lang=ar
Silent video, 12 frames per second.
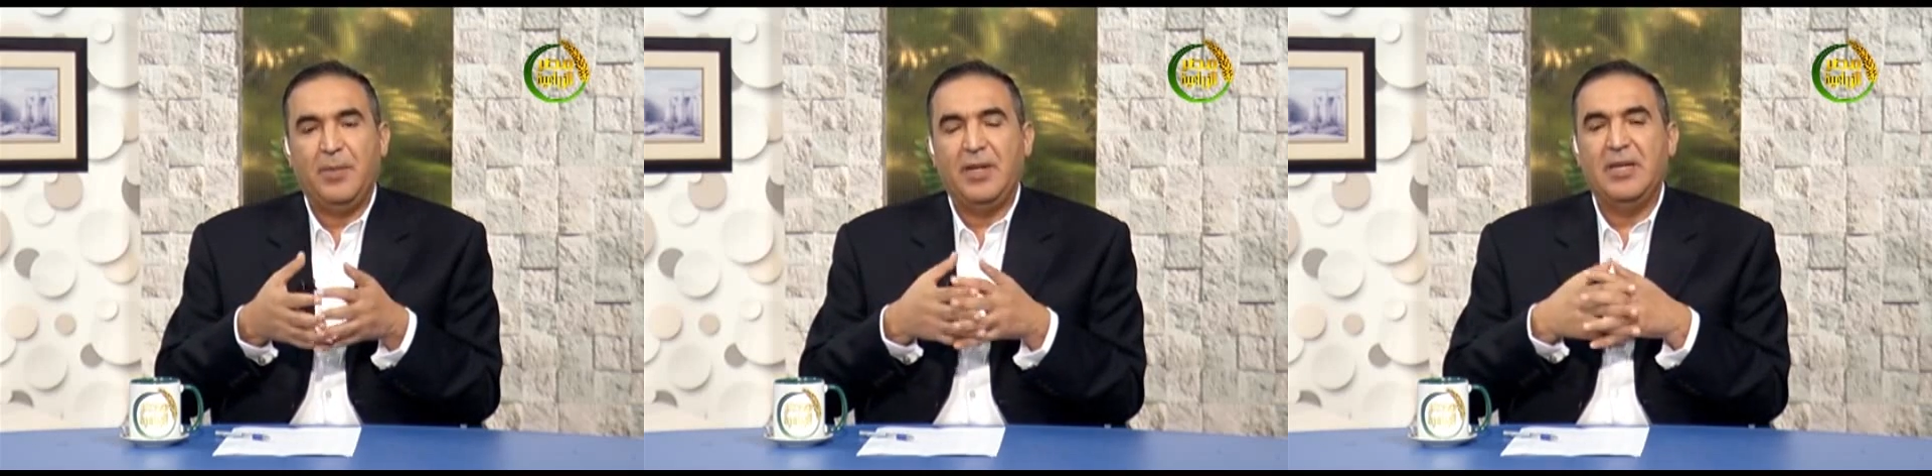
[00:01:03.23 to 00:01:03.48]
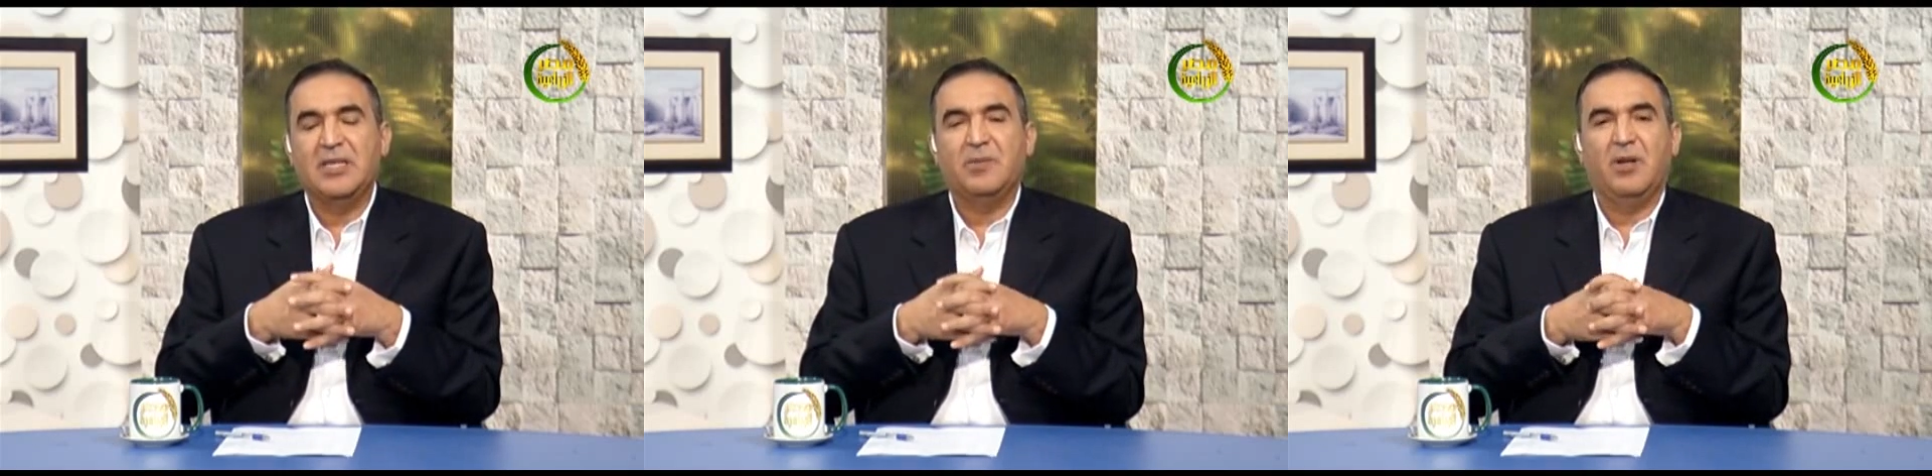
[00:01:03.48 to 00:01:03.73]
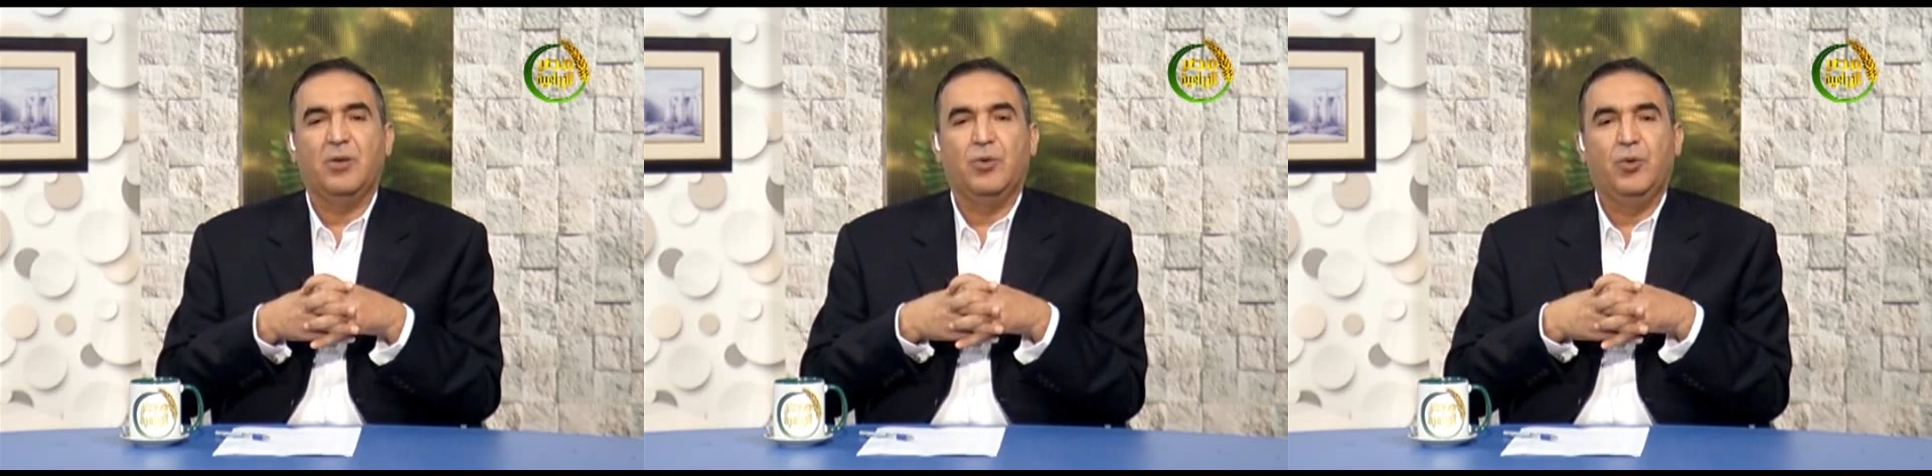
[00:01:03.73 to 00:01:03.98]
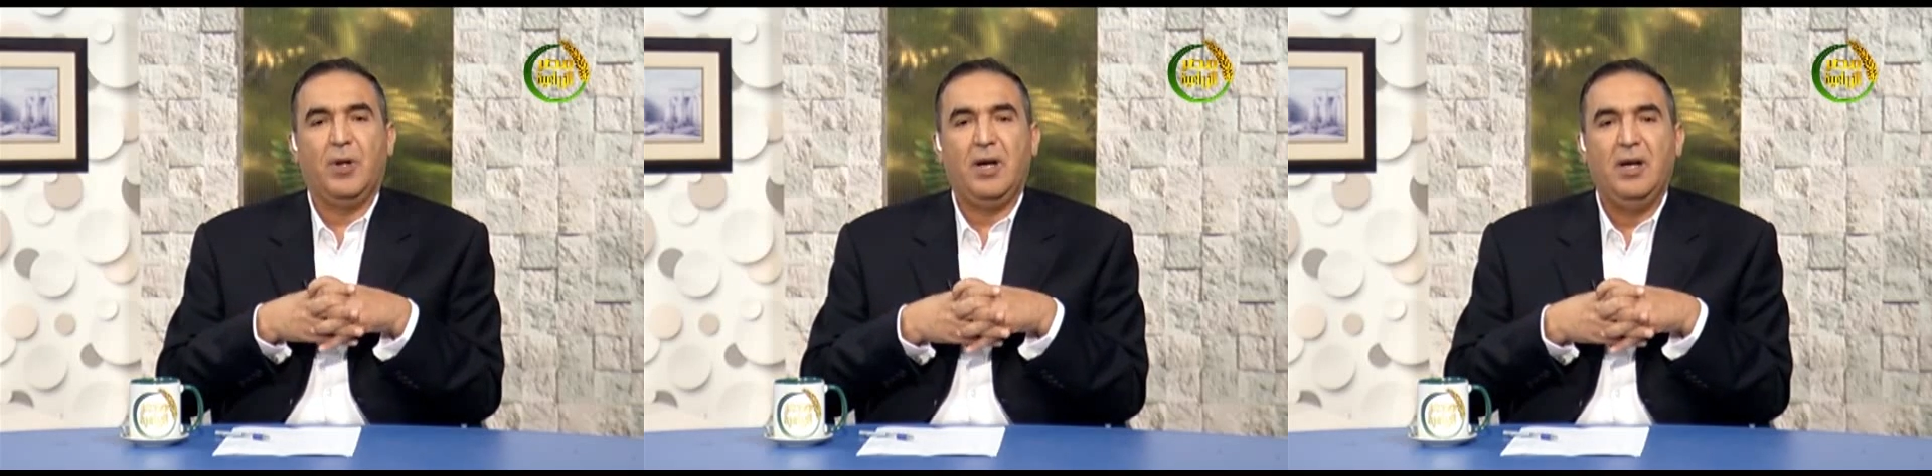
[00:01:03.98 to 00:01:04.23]
بالنسبة
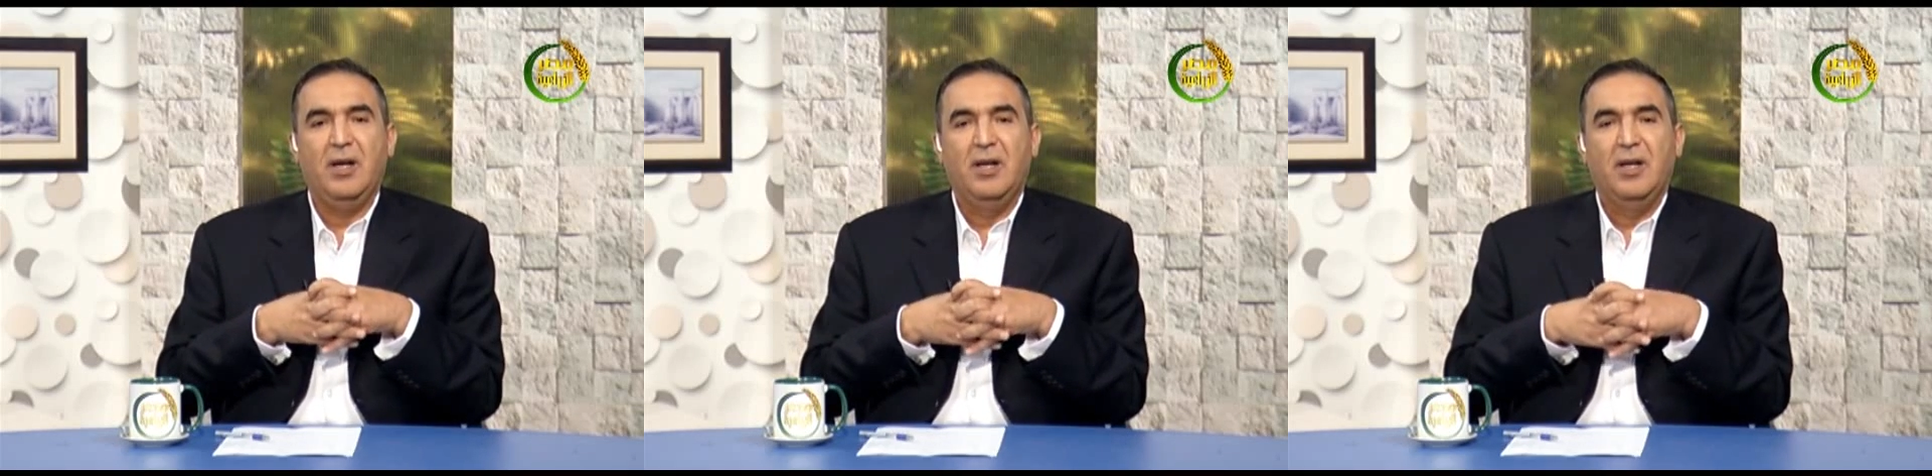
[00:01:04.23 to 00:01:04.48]
للذرة